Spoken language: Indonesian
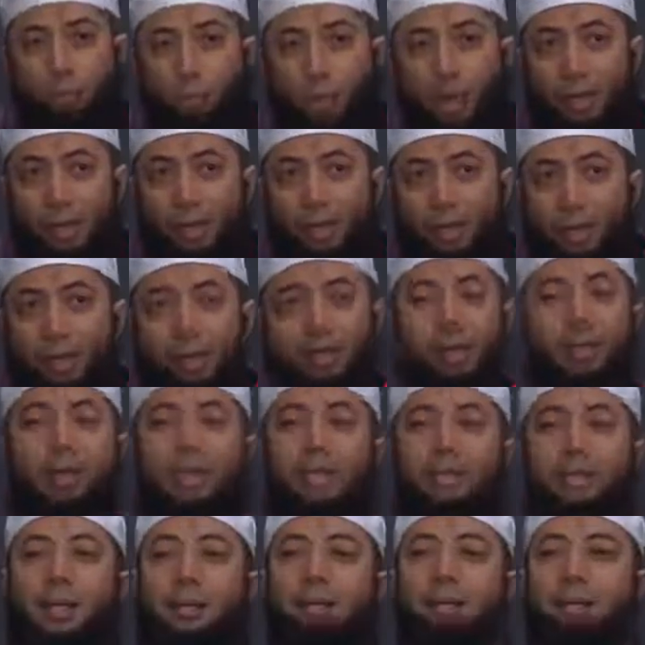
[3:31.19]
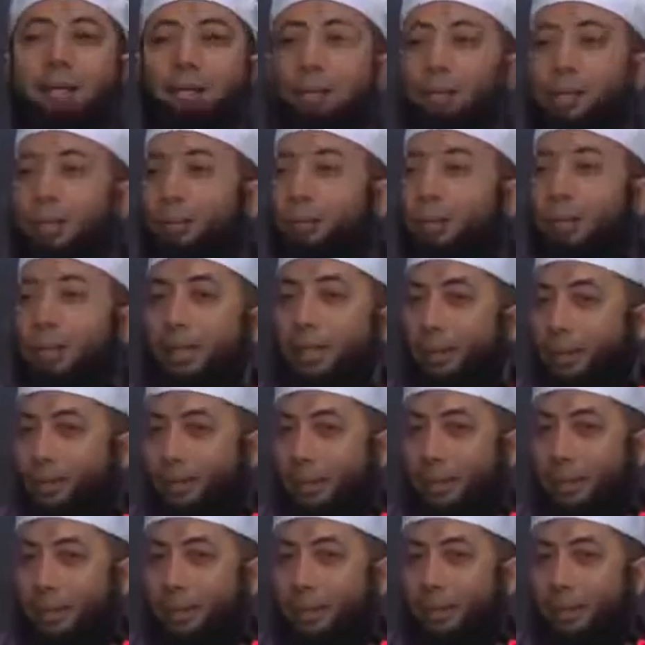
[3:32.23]
Bukhari tadi tidak sampai pada
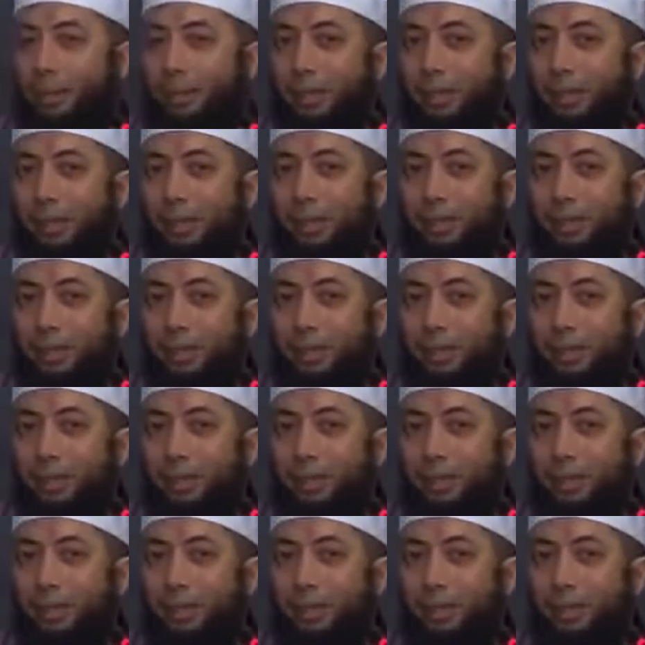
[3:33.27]
beliau, gitu kan?